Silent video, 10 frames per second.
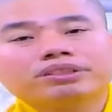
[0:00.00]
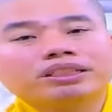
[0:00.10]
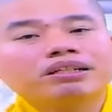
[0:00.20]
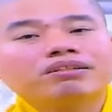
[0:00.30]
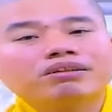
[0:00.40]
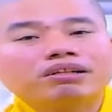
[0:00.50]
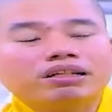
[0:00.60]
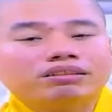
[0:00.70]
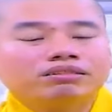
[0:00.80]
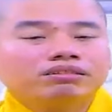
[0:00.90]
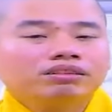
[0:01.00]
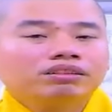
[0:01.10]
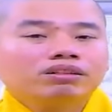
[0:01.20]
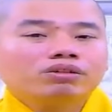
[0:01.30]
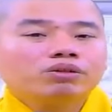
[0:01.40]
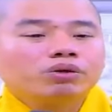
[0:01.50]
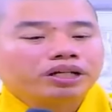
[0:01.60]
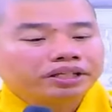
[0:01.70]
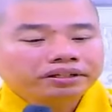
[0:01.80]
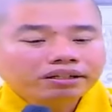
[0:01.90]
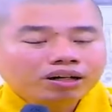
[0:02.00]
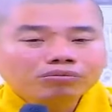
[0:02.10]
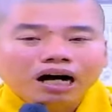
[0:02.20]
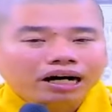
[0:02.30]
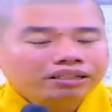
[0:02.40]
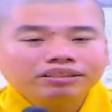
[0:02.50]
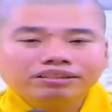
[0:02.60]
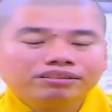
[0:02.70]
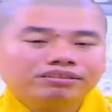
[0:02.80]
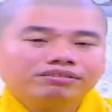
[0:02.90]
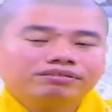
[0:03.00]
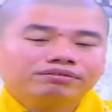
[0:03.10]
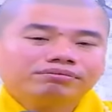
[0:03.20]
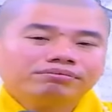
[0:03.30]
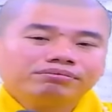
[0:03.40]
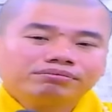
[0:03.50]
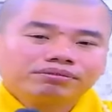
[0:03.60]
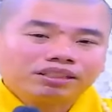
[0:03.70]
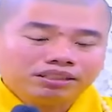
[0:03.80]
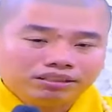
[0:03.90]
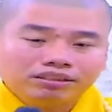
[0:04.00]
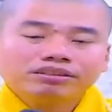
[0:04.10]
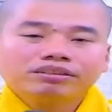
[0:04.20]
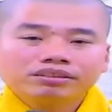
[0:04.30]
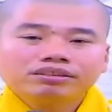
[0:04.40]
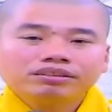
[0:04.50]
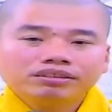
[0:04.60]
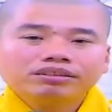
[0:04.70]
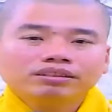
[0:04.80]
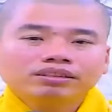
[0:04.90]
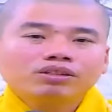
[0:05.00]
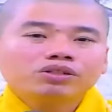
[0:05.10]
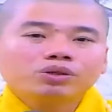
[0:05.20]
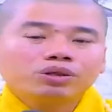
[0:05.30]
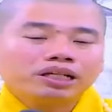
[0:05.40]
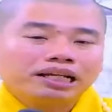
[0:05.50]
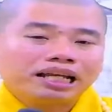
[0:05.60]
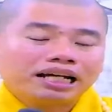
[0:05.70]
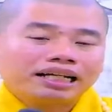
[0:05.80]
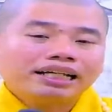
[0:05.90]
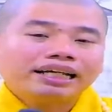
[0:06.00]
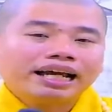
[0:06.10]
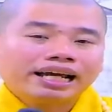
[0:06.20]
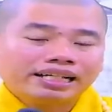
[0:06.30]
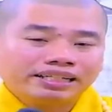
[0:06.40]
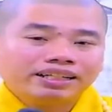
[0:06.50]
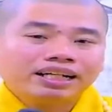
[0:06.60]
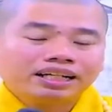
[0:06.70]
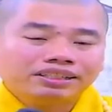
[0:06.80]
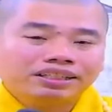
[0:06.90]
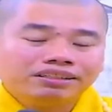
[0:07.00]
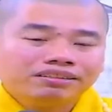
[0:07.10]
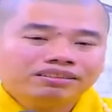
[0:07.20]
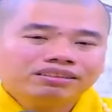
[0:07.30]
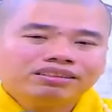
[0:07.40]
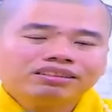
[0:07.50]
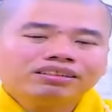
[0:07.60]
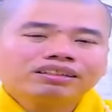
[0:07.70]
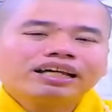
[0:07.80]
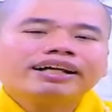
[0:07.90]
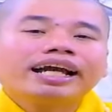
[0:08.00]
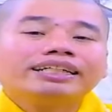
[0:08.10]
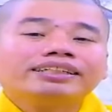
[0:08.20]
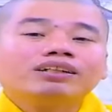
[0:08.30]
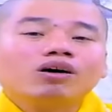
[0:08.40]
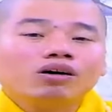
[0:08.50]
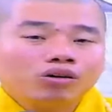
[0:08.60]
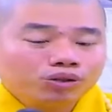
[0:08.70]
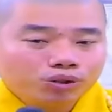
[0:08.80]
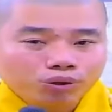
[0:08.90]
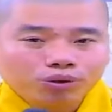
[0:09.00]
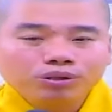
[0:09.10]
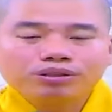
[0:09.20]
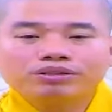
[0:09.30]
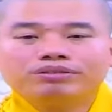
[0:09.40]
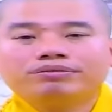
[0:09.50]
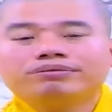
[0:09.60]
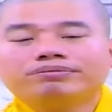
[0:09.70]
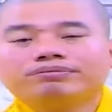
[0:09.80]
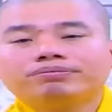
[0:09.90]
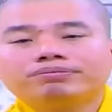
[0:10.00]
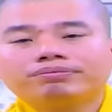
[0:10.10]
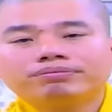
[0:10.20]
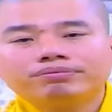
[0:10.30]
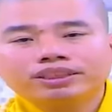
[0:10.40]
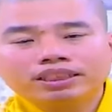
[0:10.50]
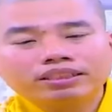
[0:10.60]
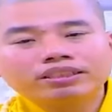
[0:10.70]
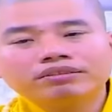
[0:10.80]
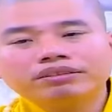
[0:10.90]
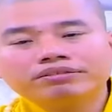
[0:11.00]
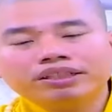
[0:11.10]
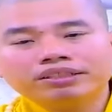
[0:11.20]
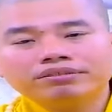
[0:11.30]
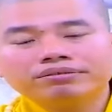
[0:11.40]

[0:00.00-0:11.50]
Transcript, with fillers: những đức nói rằng ngôi chùa này những đức không ở nữa thì ngôi chùa này là cái ngày đó là ngày gì cái ngày chỉ còn ngôi chùa xin thưa quý vị